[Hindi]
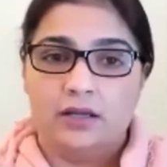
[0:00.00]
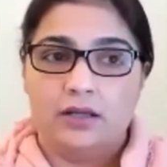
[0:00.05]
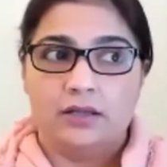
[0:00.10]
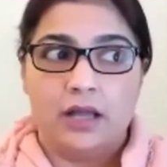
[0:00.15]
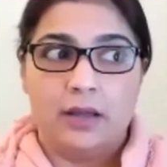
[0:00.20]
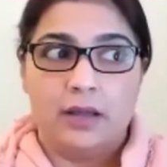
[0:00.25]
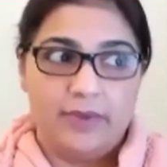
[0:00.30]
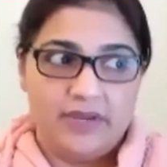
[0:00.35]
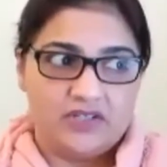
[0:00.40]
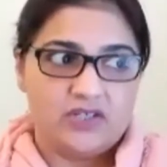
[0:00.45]

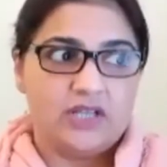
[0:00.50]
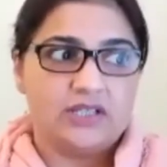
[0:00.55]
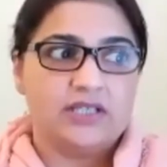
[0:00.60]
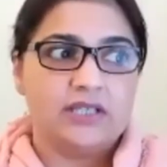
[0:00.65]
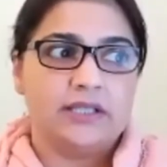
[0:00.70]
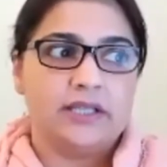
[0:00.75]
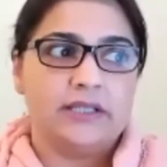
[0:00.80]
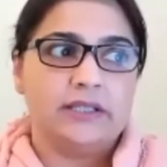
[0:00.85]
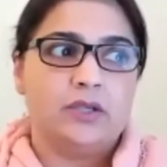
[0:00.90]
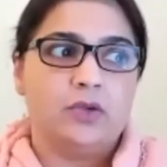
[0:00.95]
हमेशा से
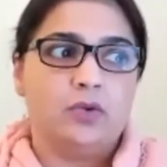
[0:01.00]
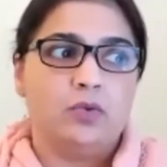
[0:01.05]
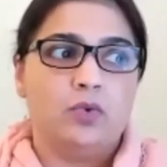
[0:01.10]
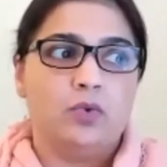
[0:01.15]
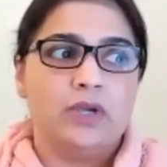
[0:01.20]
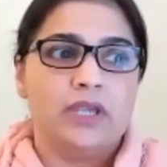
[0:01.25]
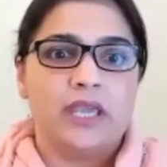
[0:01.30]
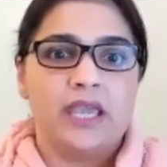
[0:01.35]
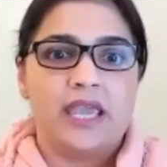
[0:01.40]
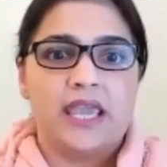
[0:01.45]
देती हूँ
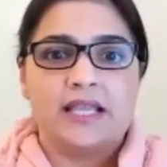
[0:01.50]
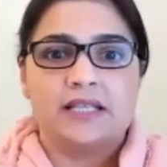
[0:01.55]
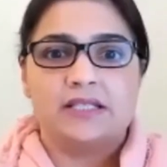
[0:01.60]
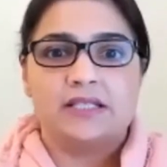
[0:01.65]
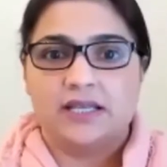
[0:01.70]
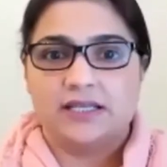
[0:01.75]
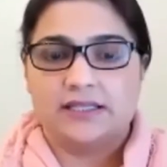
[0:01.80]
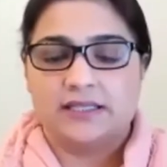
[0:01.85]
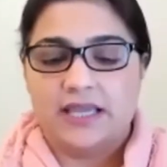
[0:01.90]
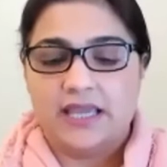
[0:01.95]
कि एक
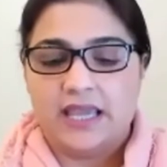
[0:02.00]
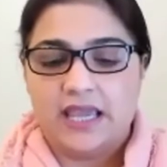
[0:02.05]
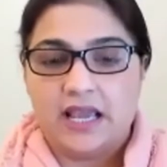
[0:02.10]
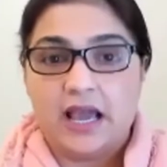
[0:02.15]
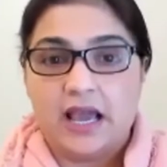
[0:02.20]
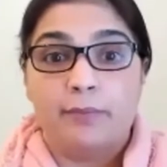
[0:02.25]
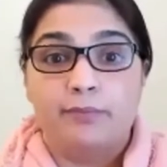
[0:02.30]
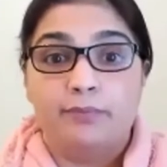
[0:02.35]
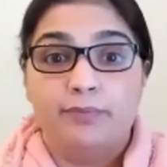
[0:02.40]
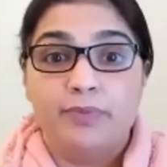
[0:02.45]
जैसे एक
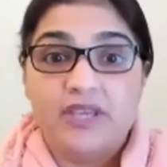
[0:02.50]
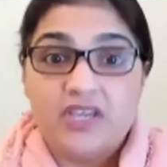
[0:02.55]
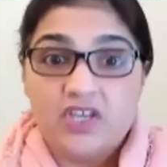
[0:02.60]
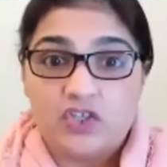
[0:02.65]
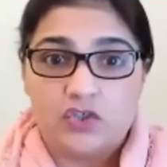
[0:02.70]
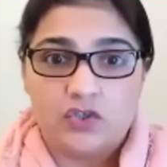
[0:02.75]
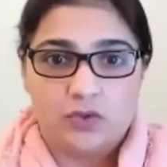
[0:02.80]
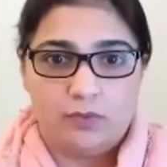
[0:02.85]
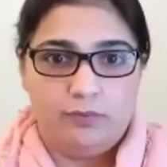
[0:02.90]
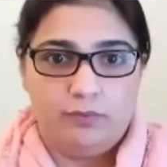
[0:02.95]
आप
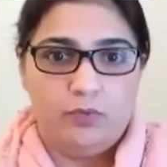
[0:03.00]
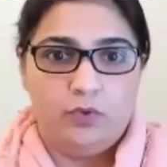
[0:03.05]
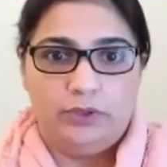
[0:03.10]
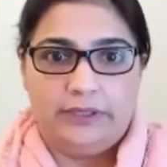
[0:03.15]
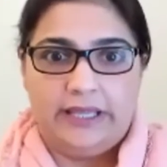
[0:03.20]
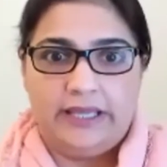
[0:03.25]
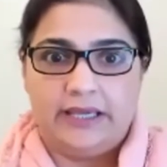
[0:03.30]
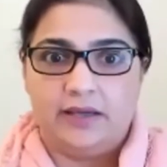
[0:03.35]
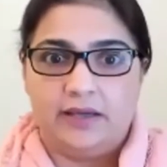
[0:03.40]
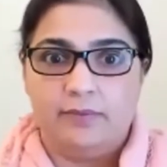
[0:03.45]
बीज
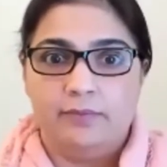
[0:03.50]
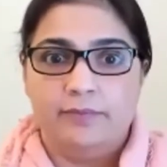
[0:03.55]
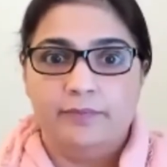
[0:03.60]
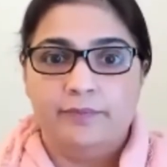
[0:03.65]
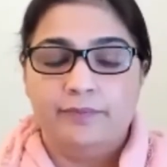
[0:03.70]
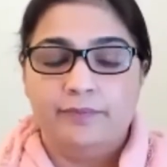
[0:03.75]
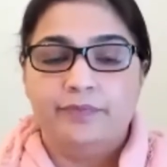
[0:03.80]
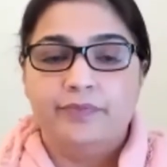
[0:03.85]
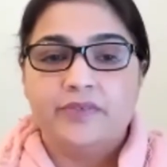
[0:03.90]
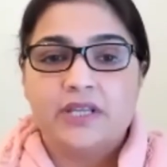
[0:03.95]
बोते हैं
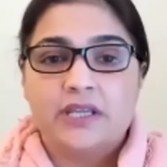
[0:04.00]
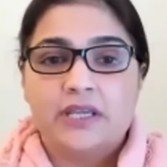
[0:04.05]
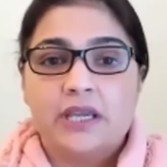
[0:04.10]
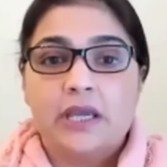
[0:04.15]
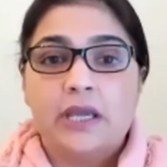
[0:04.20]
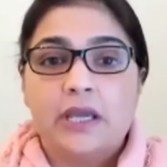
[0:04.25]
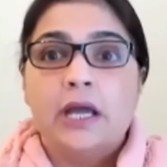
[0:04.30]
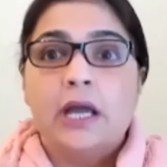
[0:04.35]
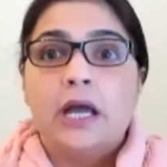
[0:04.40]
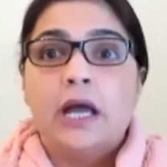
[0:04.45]
ठीक
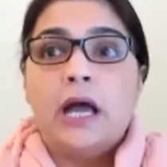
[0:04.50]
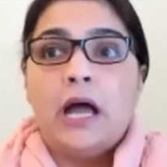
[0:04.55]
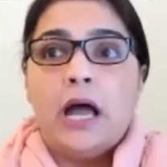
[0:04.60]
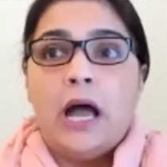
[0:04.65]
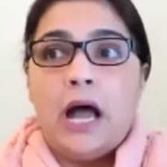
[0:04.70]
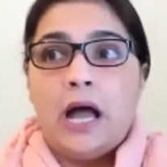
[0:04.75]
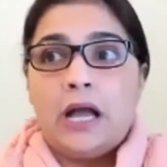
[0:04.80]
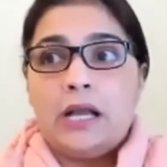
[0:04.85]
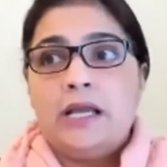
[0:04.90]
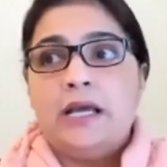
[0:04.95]
है
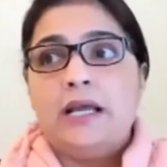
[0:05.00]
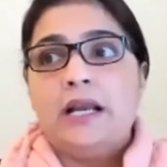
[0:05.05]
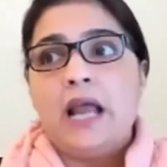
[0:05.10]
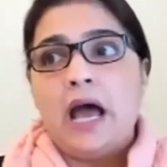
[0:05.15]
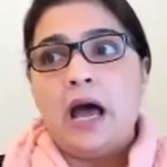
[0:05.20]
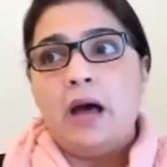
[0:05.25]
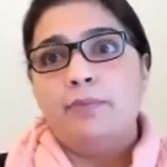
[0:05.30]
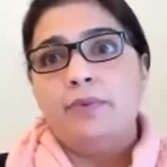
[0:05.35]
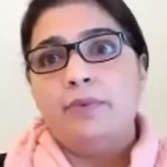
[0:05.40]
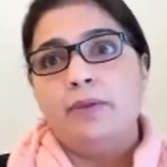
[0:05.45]
अगर
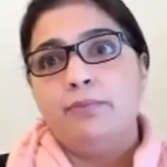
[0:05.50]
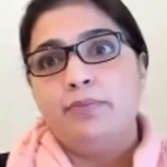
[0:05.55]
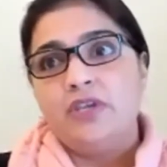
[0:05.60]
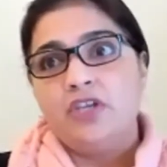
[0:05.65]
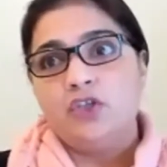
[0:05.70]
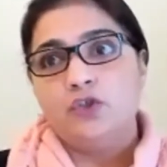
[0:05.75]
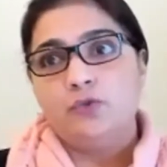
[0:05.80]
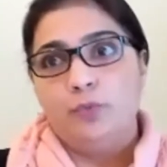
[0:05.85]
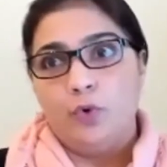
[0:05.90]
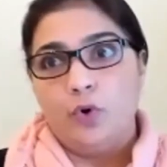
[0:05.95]
आपने
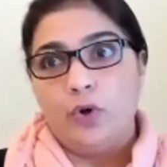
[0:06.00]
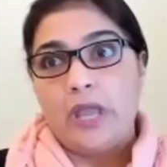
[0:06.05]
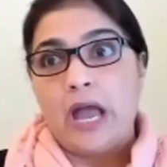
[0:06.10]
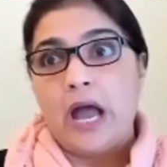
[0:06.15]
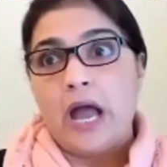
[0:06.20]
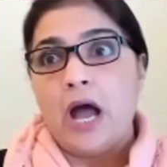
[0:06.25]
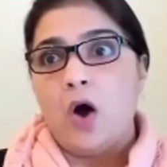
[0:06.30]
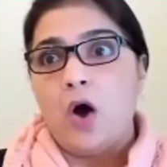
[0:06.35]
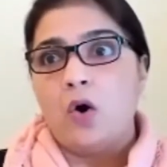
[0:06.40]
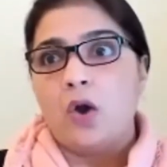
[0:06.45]
बीज
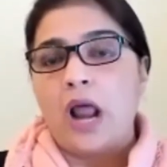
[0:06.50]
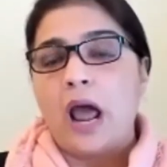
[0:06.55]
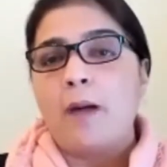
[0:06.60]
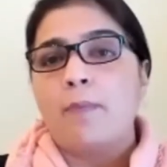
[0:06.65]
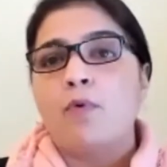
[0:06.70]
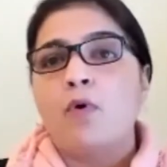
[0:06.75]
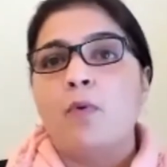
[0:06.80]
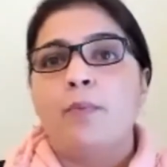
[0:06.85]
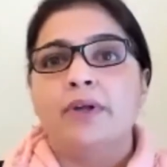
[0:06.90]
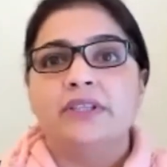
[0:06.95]
बोया और
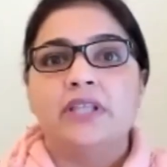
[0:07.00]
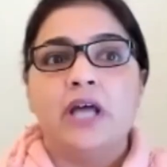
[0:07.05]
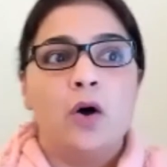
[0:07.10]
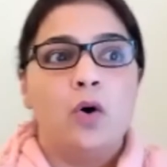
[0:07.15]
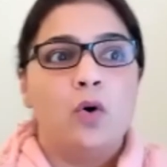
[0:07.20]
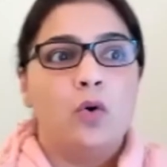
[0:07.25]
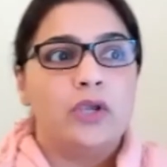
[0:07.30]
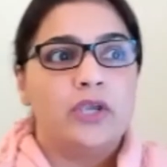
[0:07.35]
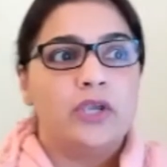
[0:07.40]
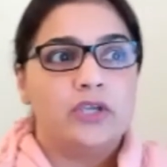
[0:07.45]
आपको पता
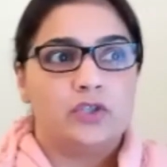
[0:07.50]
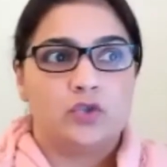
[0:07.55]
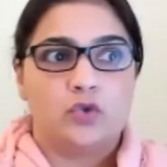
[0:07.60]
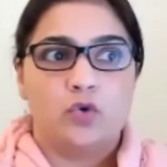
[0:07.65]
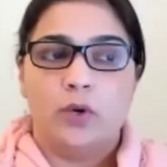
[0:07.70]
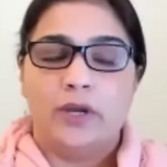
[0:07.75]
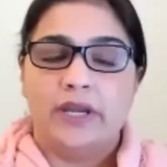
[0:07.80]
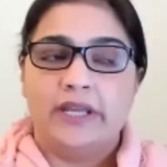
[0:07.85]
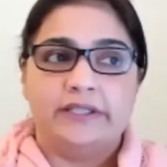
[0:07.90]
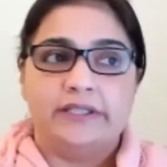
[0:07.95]
हो कि
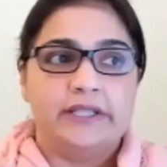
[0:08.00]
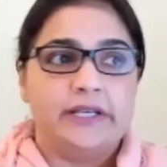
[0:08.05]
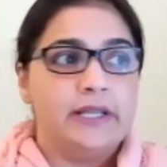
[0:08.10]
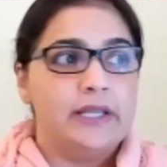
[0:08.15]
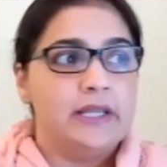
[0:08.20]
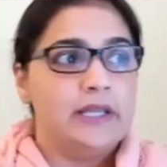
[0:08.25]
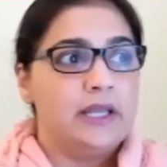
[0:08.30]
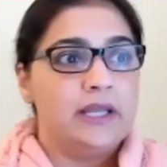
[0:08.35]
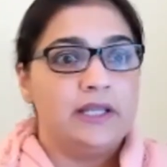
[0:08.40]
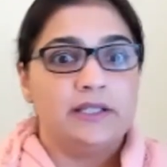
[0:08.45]
इसको इतनी
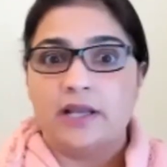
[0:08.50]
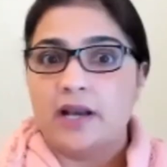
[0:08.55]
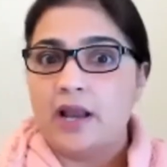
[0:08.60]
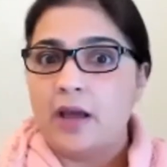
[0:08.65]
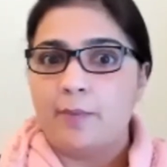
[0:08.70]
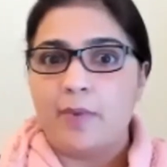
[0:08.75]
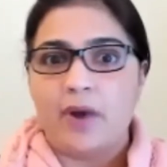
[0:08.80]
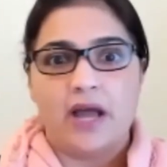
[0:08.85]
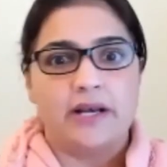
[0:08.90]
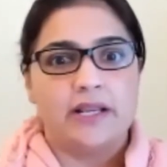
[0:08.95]
इतना
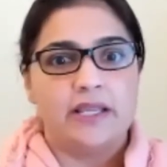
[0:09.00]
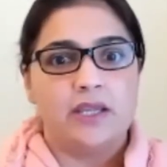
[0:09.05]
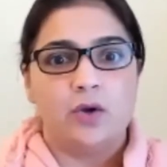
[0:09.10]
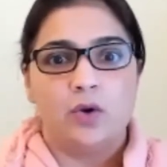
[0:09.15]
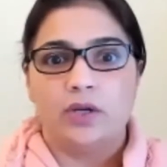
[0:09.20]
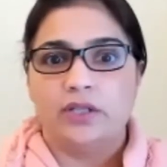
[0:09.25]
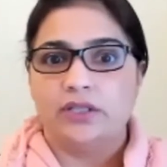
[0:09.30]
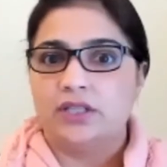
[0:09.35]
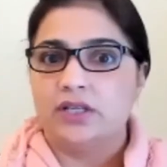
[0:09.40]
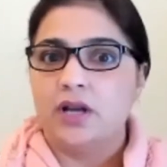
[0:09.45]
पानी
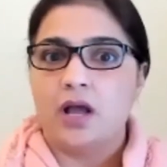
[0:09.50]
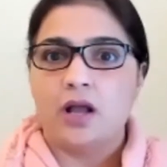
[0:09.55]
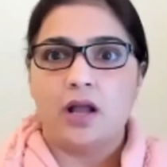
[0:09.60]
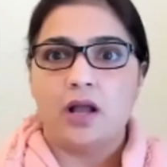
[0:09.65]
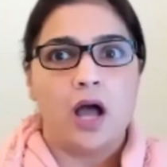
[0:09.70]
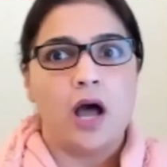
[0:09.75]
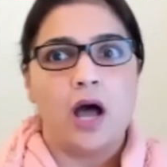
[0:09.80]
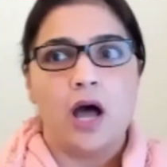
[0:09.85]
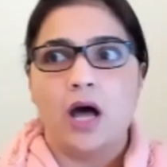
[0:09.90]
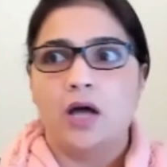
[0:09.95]
और इतना
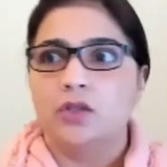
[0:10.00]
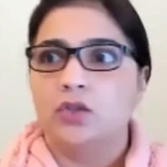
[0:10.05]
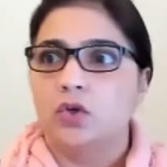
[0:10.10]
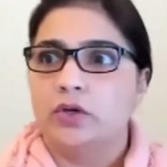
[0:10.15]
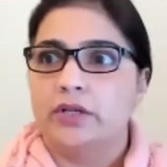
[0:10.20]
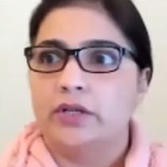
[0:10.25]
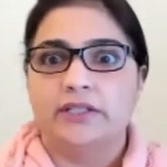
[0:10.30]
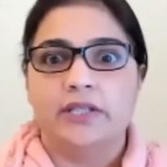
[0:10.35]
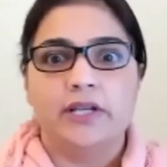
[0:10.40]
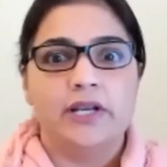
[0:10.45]
खाद और
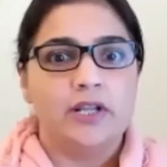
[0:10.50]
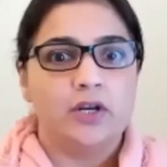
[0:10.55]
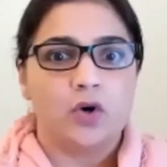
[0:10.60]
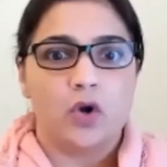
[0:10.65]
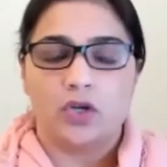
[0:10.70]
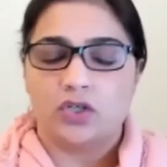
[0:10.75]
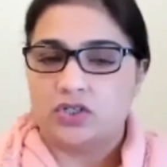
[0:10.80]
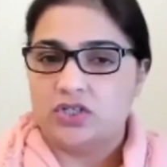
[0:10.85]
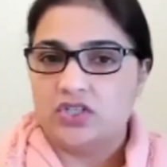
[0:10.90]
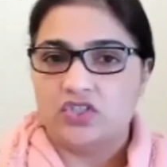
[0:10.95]
इतनी
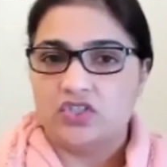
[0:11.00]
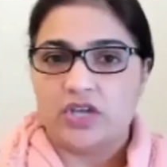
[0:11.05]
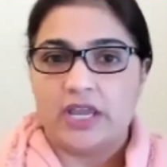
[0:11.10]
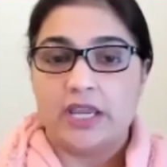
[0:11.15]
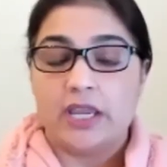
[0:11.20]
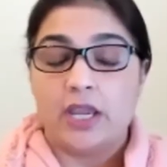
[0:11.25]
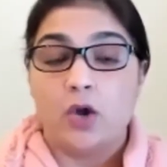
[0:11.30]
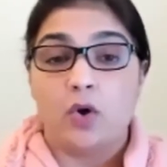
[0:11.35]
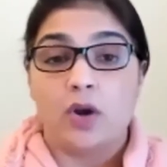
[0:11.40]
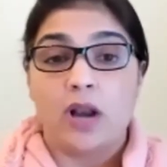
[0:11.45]
रोशनी
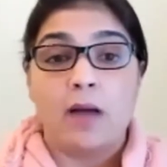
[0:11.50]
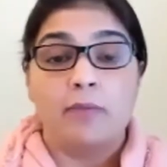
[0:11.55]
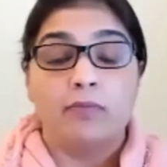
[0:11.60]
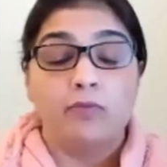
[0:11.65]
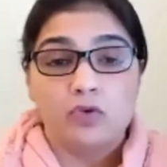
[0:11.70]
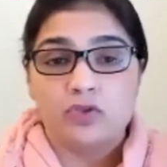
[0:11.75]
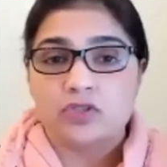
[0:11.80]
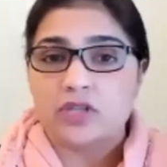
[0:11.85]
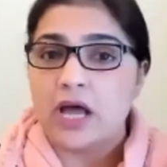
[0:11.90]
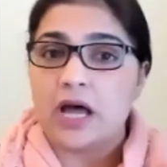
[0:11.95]
चाहिए और आप
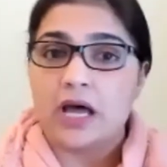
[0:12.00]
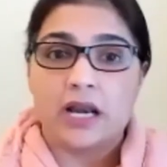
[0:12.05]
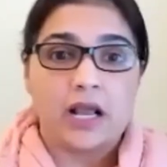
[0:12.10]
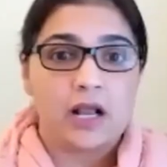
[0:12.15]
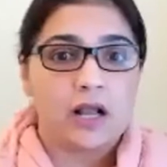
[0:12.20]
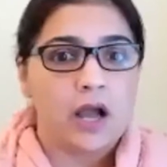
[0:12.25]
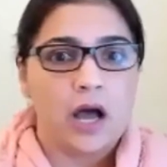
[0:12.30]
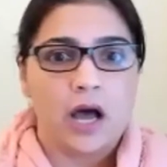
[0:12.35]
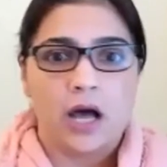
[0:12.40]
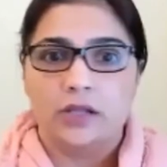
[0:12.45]
वो सारा
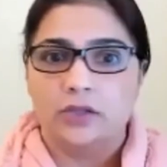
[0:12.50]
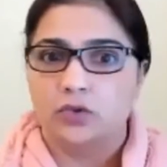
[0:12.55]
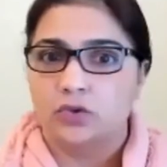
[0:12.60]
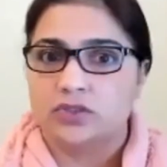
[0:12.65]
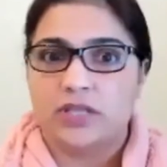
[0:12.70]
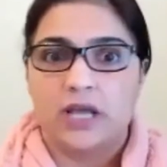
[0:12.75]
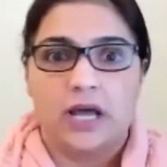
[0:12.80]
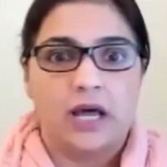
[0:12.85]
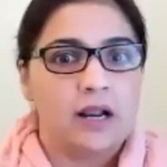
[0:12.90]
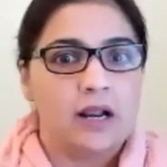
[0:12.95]
खाद और
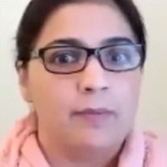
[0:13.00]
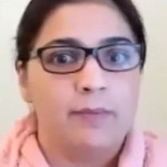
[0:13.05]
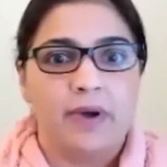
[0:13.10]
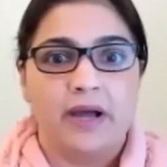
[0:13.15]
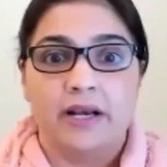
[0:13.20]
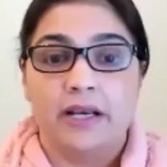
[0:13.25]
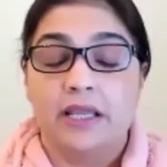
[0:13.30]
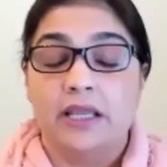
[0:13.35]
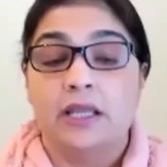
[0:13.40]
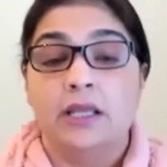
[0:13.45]
सारा
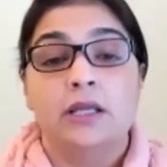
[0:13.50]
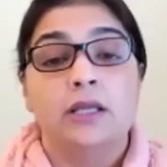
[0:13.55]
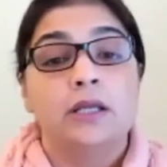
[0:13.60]
पानी